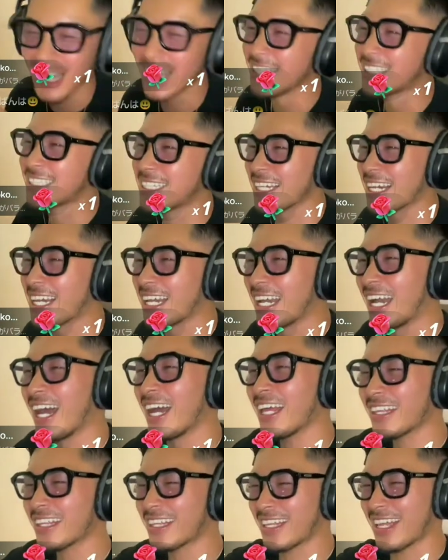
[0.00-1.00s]
私
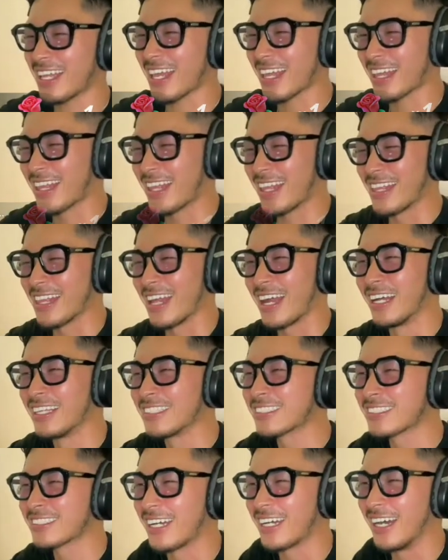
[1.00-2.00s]
かってってな
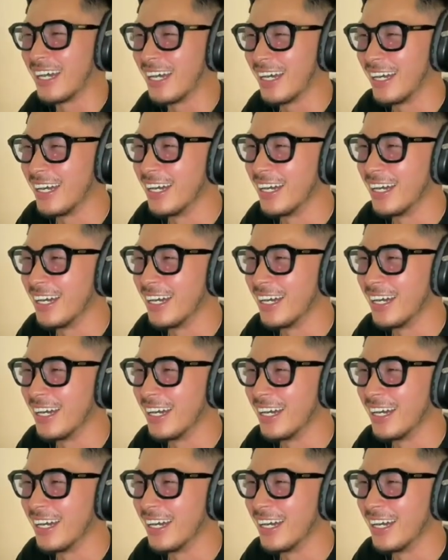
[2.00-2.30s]
んすか